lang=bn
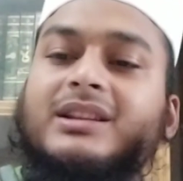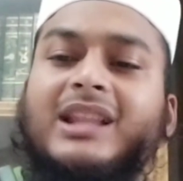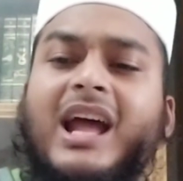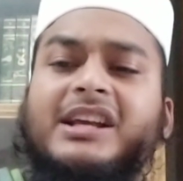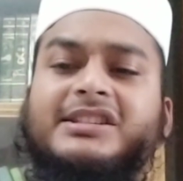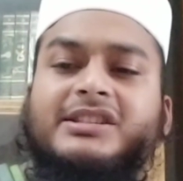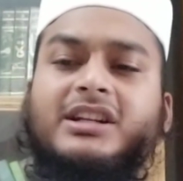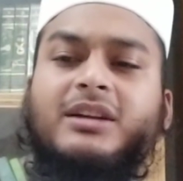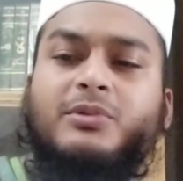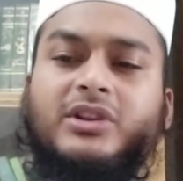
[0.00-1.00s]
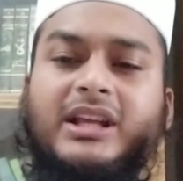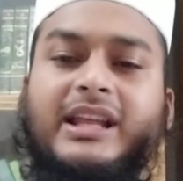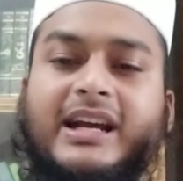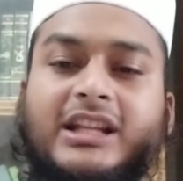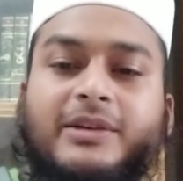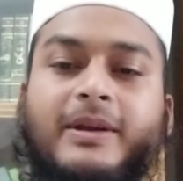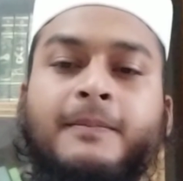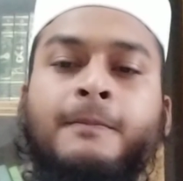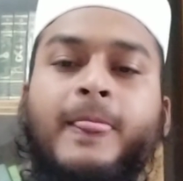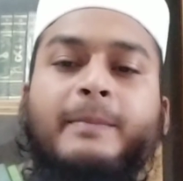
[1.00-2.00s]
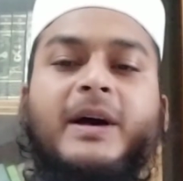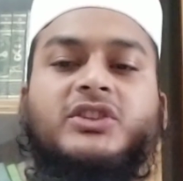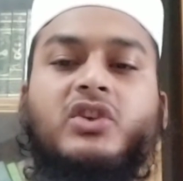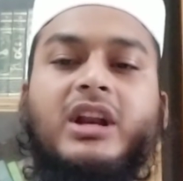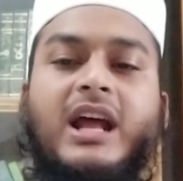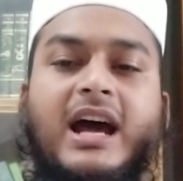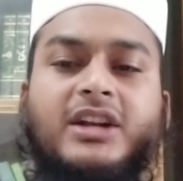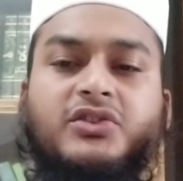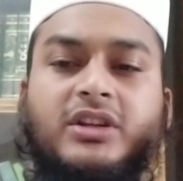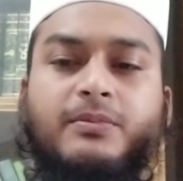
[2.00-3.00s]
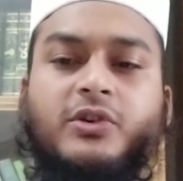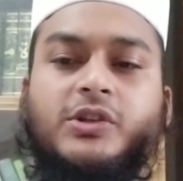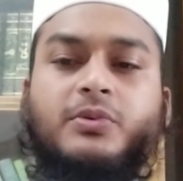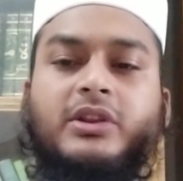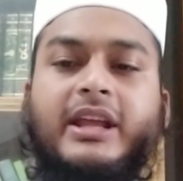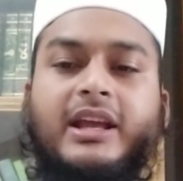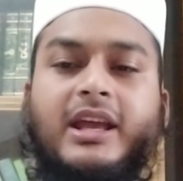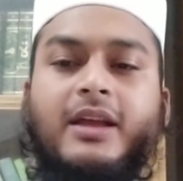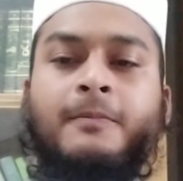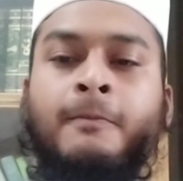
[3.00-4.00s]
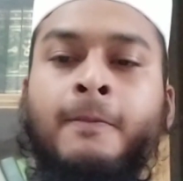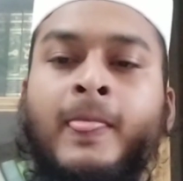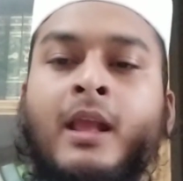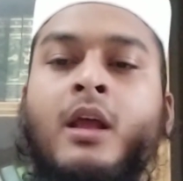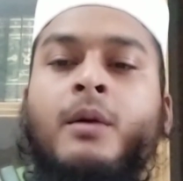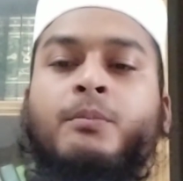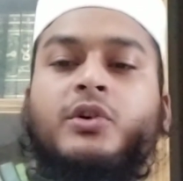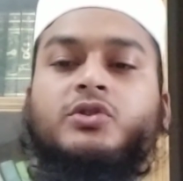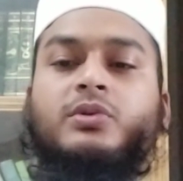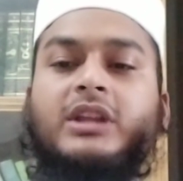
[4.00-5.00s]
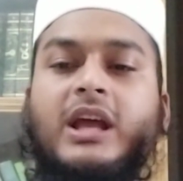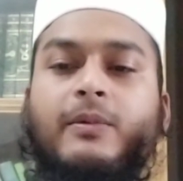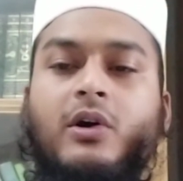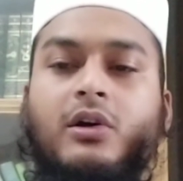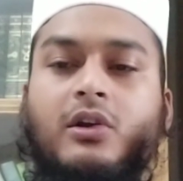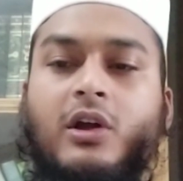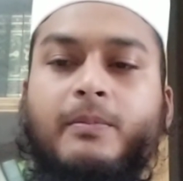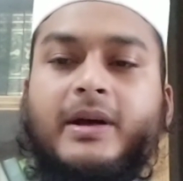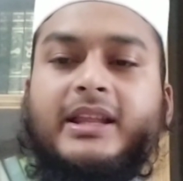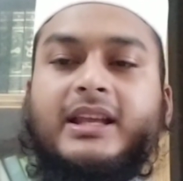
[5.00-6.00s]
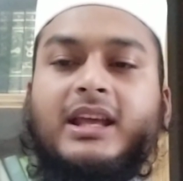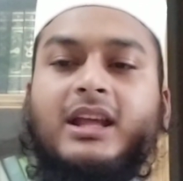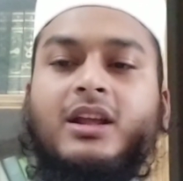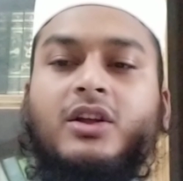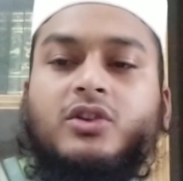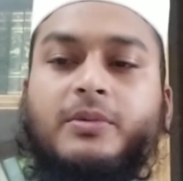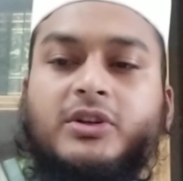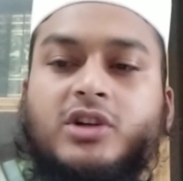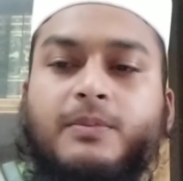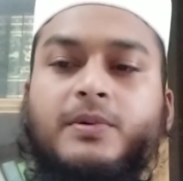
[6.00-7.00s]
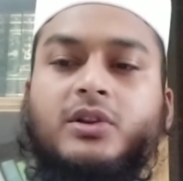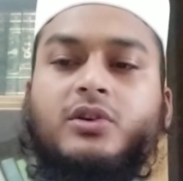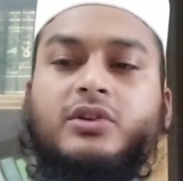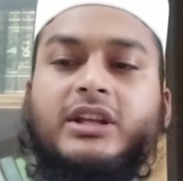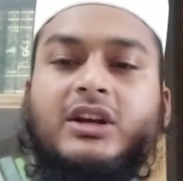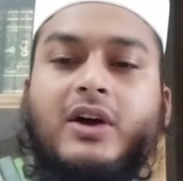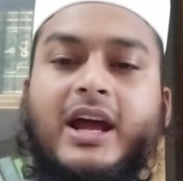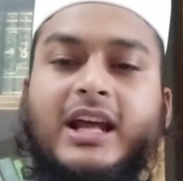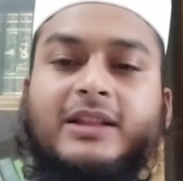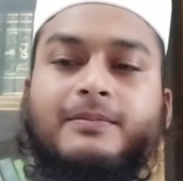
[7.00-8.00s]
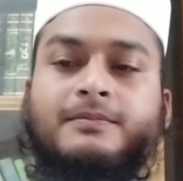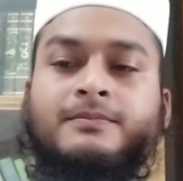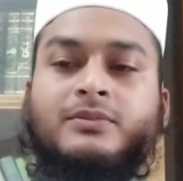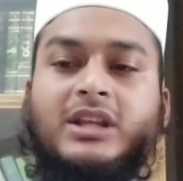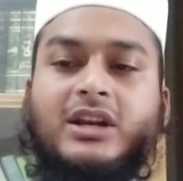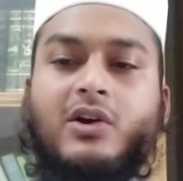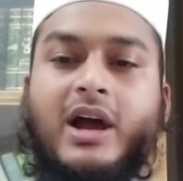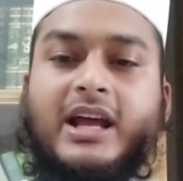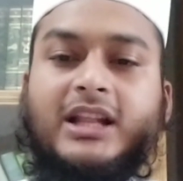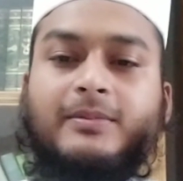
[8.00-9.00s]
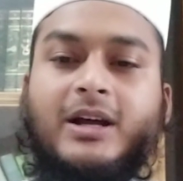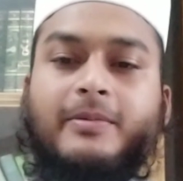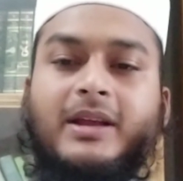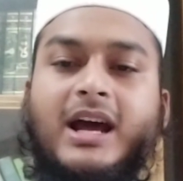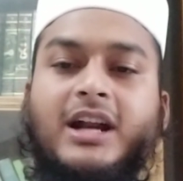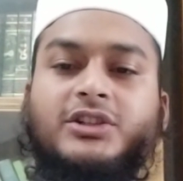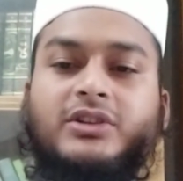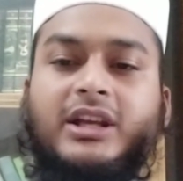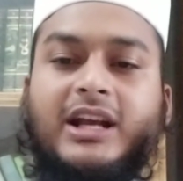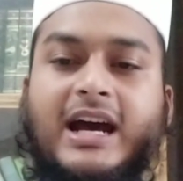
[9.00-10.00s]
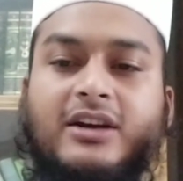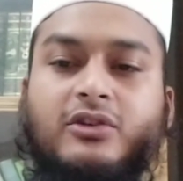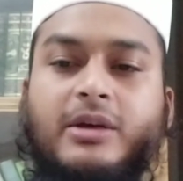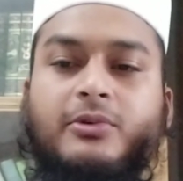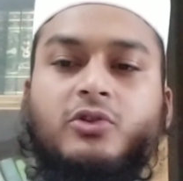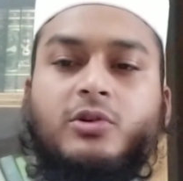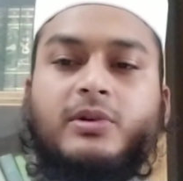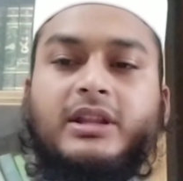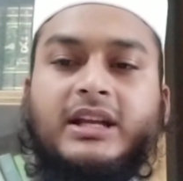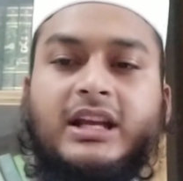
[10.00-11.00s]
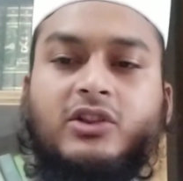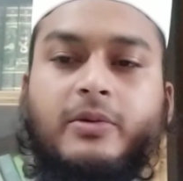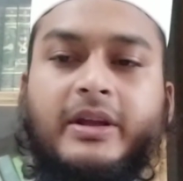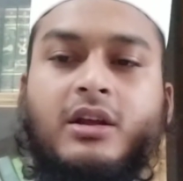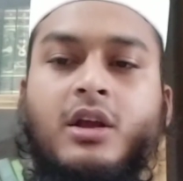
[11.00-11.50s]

তা স্ত্রীর মধ্যেই দেখা দিবে পাজরের হার যদি মজবুত দেখে মজবুত এবং লম্বা দেখে তবে সম্পদ ও দীর্ঘ হায়াত দীর্ঘ হায়াত বাড়বে আর যদি খাটো এবং দুর্বল দেখে তবে